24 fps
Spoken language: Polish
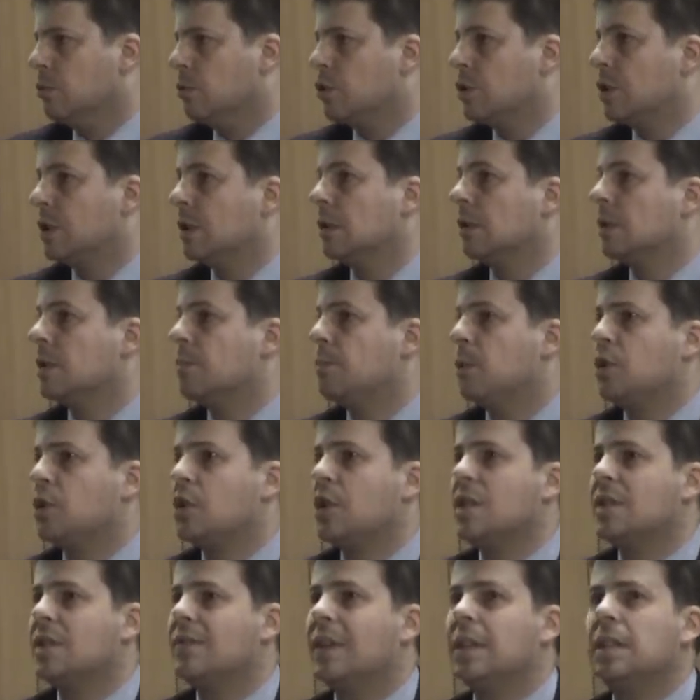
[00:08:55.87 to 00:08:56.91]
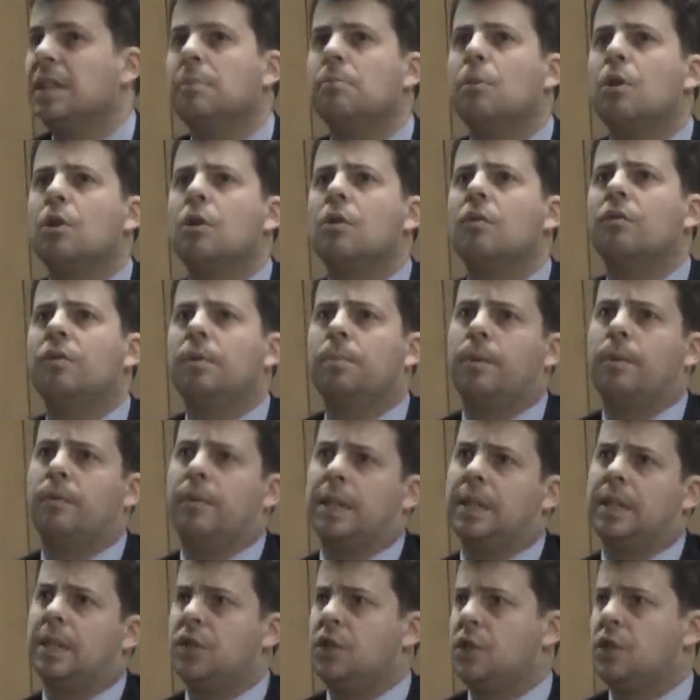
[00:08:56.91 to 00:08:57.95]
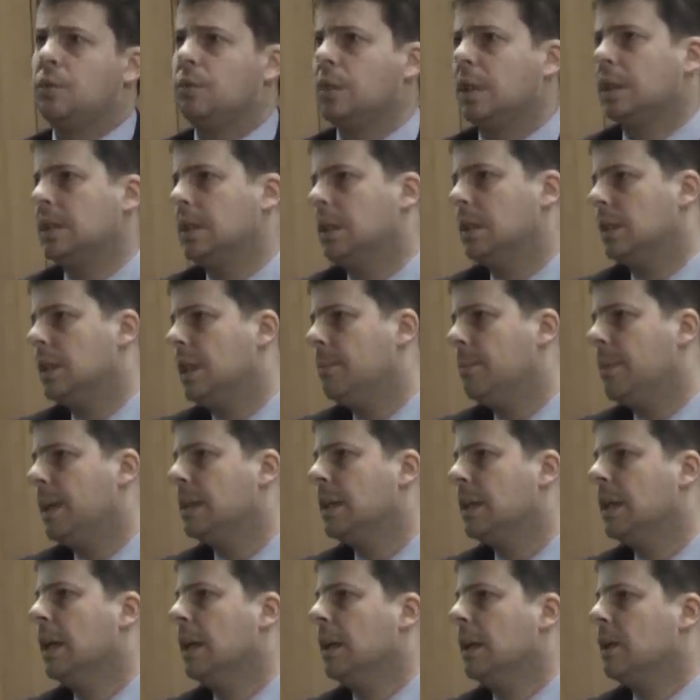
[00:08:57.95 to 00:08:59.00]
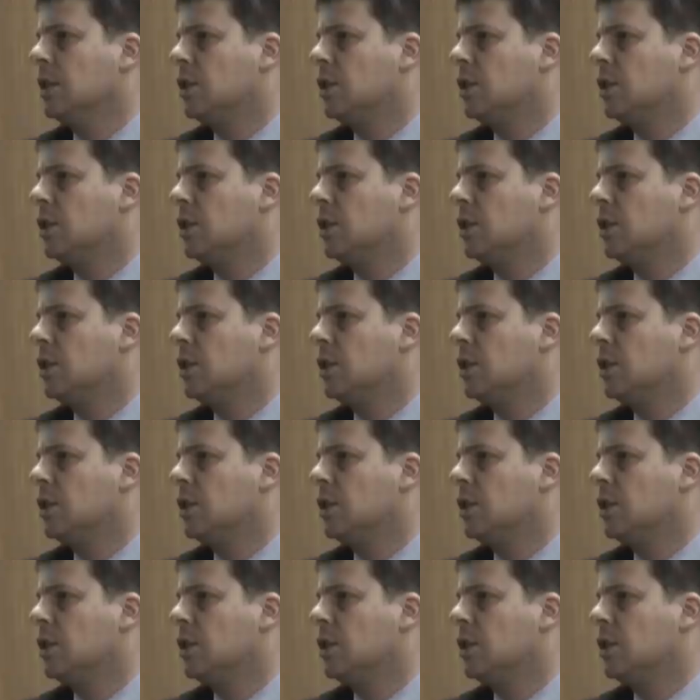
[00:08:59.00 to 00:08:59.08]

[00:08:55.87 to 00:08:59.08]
że społeczeństwa nie mogą wypowiadać się na ten temat,